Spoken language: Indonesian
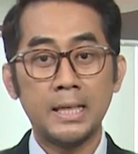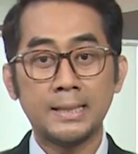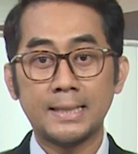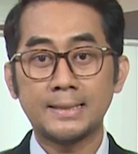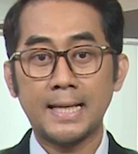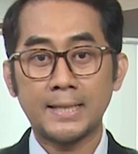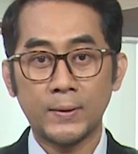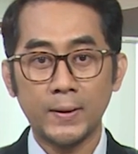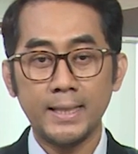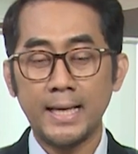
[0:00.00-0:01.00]
lintas
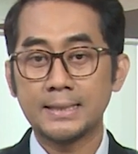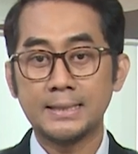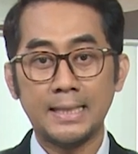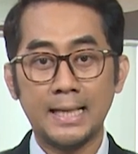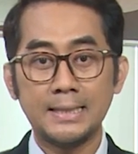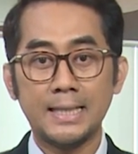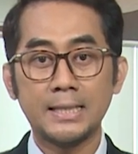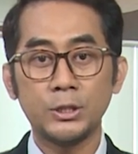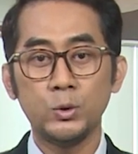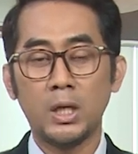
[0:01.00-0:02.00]
sektor yang sejalan dengan
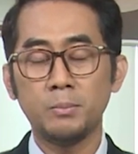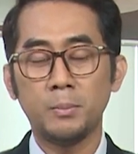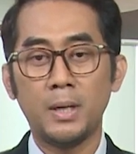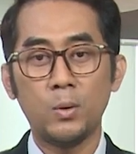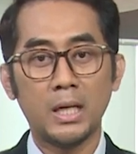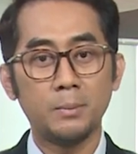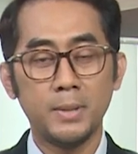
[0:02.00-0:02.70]
tujuan pembangunan